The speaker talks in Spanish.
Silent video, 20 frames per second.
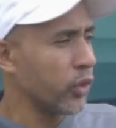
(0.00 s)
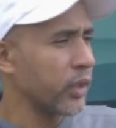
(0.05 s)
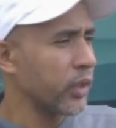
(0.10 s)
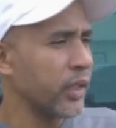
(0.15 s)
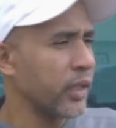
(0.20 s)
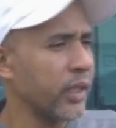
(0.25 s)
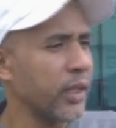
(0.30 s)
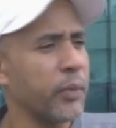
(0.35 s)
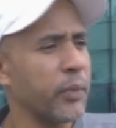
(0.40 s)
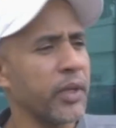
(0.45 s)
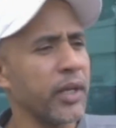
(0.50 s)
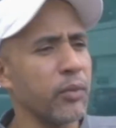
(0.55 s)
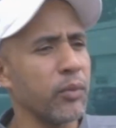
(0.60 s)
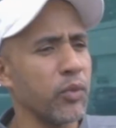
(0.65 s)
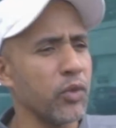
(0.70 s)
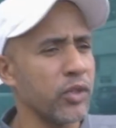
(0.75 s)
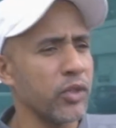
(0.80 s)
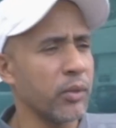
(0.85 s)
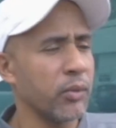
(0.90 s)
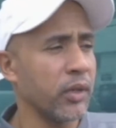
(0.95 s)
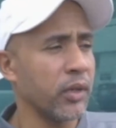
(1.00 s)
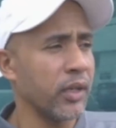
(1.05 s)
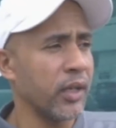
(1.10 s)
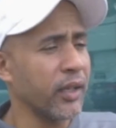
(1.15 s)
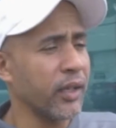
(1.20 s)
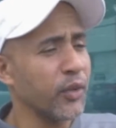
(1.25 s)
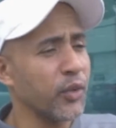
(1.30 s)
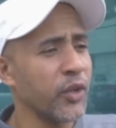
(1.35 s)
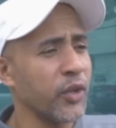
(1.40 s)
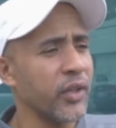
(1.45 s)
tiene que esperar mucho porque ya
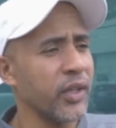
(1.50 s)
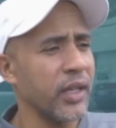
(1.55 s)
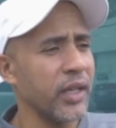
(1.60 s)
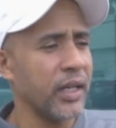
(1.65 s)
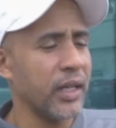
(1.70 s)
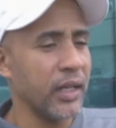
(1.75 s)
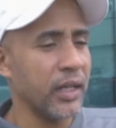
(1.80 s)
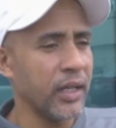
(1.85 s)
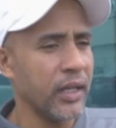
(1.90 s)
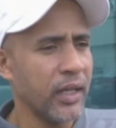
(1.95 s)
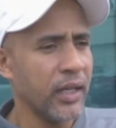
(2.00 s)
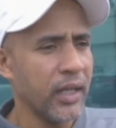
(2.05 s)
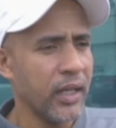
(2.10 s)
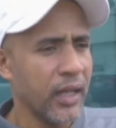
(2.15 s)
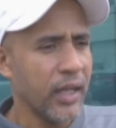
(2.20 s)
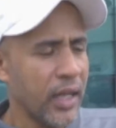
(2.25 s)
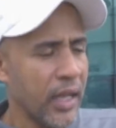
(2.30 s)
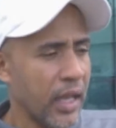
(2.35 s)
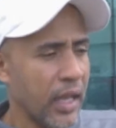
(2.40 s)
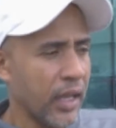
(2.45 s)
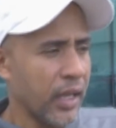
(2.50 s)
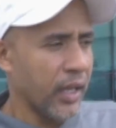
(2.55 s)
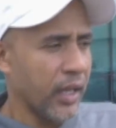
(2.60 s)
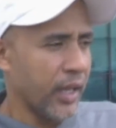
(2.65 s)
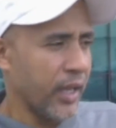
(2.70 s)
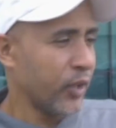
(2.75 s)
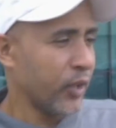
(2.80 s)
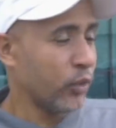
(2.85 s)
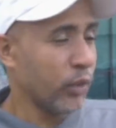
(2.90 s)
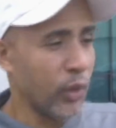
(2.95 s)
que uno deja
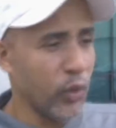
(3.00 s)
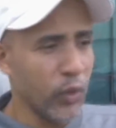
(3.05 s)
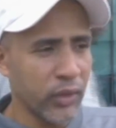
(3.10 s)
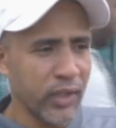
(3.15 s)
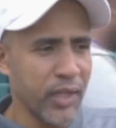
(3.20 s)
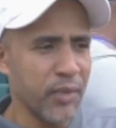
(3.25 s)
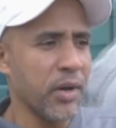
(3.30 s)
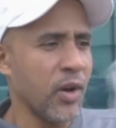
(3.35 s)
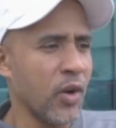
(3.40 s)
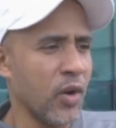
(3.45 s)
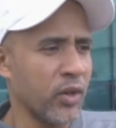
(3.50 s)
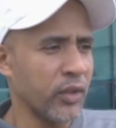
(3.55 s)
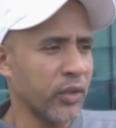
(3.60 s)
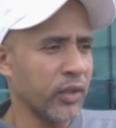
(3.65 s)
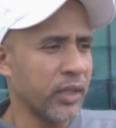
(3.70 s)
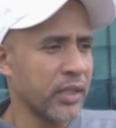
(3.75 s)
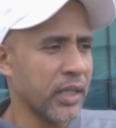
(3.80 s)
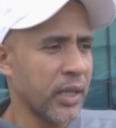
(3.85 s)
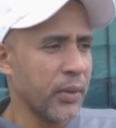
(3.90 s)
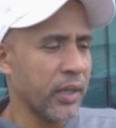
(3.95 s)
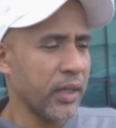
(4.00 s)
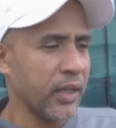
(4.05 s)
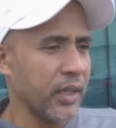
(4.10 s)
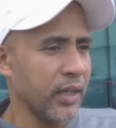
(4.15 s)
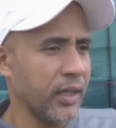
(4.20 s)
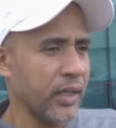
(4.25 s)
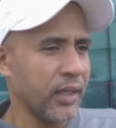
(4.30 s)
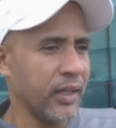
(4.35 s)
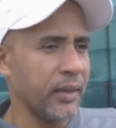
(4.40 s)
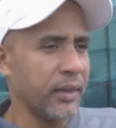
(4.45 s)
esto a última hora, usted sabe
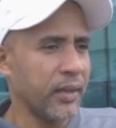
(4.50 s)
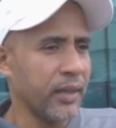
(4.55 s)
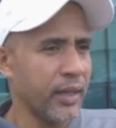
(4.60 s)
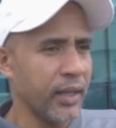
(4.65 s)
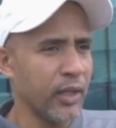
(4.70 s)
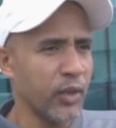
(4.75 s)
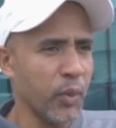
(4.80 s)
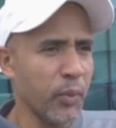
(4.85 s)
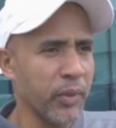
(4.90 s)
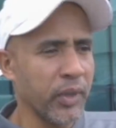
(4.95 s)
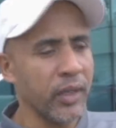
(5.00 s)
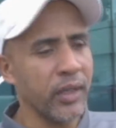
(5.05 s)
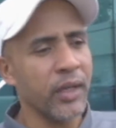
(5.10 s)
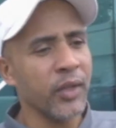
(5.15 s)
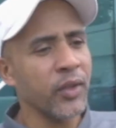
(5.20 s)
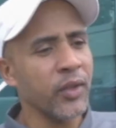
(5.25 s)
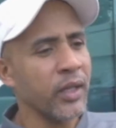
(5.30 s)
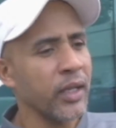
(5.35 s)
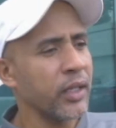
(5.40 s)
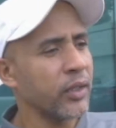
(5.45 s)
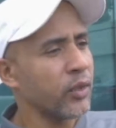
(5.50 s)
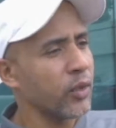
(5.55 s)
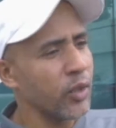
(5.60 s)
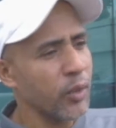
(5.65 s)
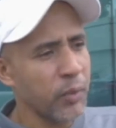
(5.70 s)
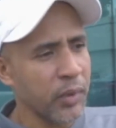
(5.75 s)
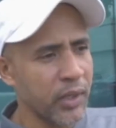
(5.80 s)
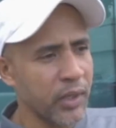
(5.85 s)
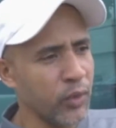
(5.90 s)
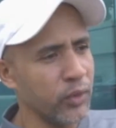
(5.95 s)
que el dominicano deja todo
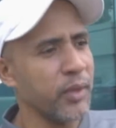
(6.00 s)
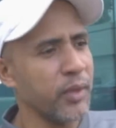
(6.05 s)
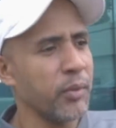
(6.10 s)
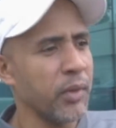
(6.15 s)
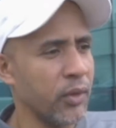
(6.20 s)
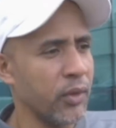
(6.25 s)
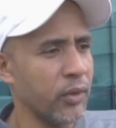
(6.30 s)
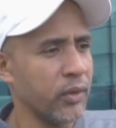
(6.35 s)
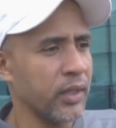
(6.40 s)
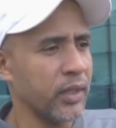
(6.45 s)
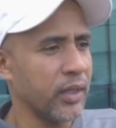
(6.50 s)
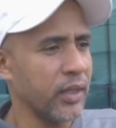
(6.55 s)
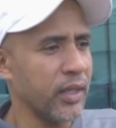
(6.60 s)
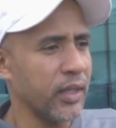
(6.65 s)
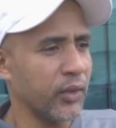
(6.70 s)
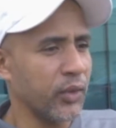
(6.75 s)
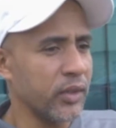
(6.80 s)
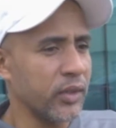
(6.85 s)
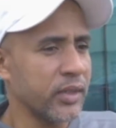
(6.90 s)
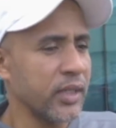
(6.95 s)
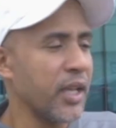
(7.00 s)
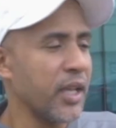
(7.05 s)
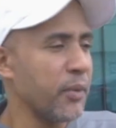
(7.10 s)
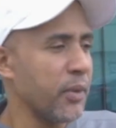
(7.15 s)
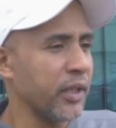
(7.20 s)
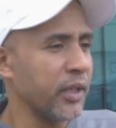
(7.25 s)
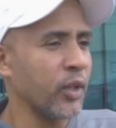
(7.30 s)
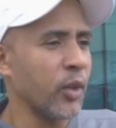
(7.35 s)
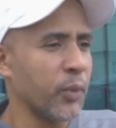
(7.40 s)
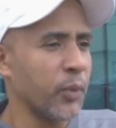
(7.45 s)
para última hora y entonces ahí vienen los